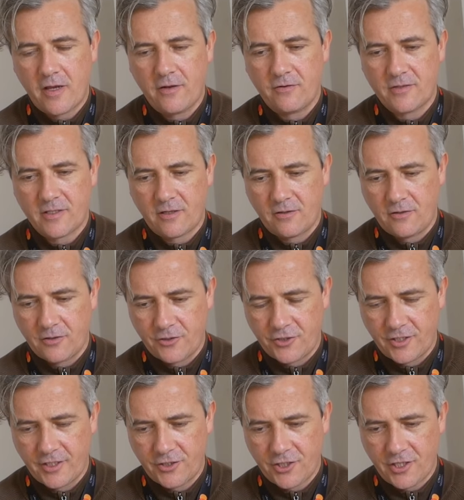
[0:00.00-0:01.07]
che non si
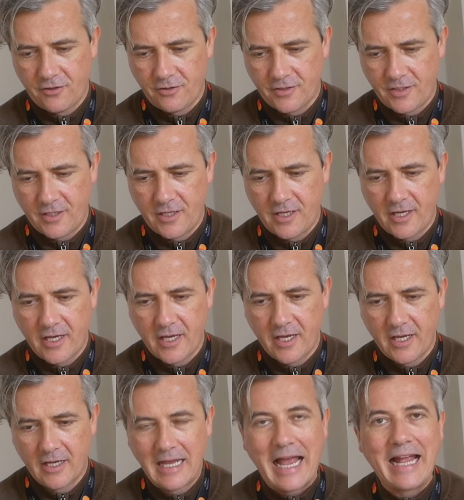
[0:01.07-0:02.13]
accorge che Tchaikovsky
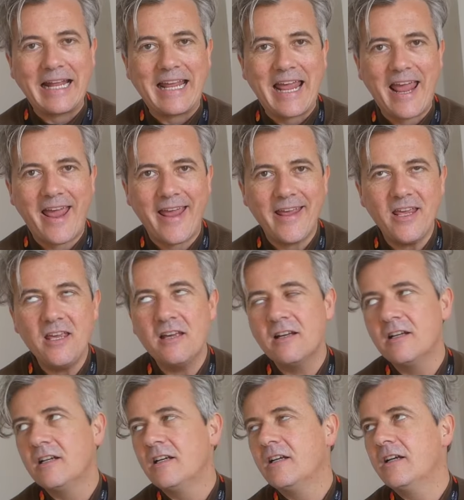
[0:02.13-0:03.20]
è
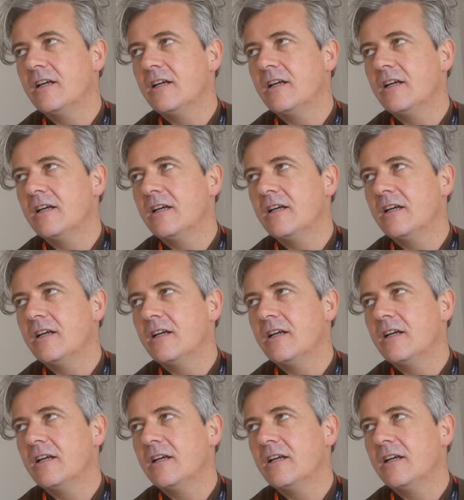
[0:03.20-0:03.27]
gay